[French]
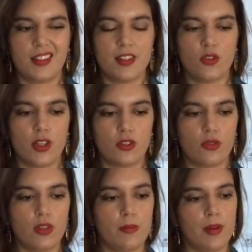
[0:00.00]

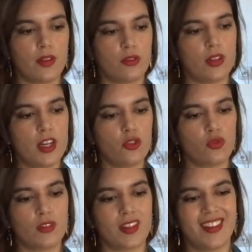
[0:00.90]
situations, les personnages
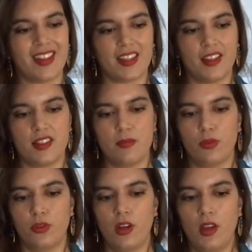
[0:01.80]
sont très
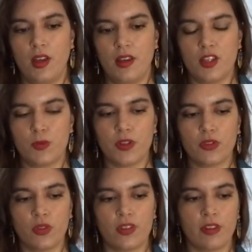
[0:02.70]
archétypaux. Et je pense
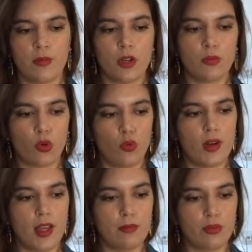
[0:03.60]
que c'est vraiment le
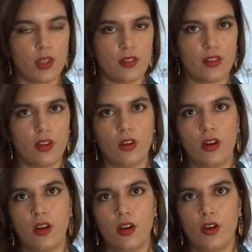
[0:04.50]
problème pour l'instant
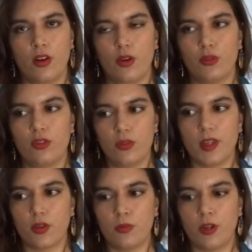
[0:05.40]
de
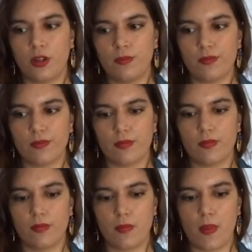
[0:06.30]
mes romans.
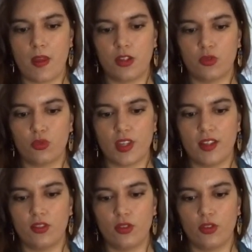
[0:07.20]
En tout
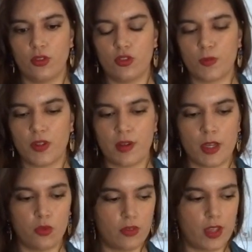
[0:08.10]
cas, de, je pense à
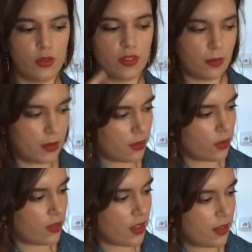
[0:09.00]
ma nouvelle aussi, peut-être
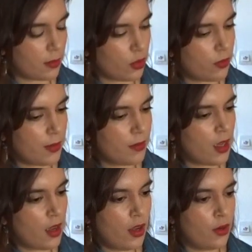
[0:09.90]
que c'est un des problèmes,
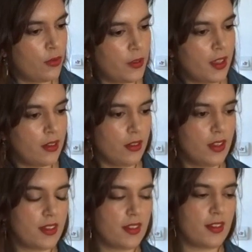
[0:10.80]
le fait d'être dans
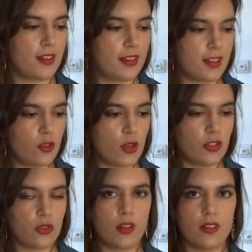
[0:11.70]
des
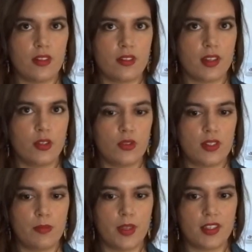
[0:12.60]
situations assez
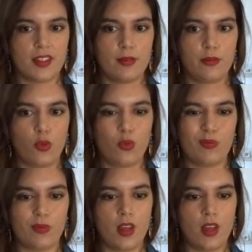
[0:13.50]
stéréotypées qui vont